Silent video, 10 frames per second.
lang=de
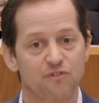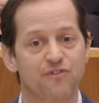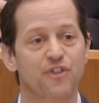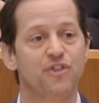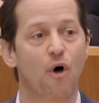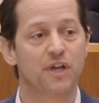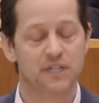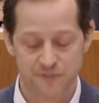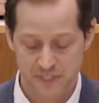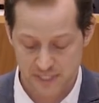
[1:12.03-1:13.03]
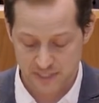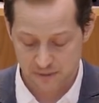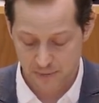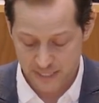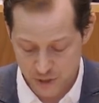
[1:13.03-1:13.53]
von neu
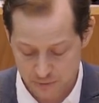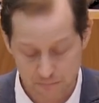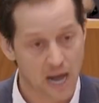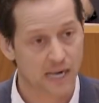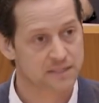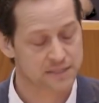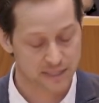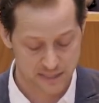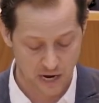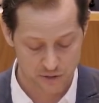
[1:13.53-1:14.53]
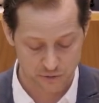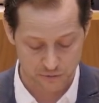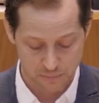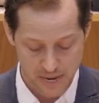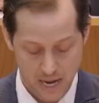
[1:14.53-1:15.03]
infizierten Menschen, mal 10.000
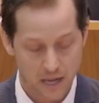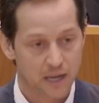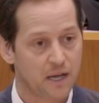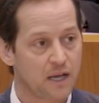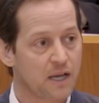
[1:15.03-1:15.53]
und mehr.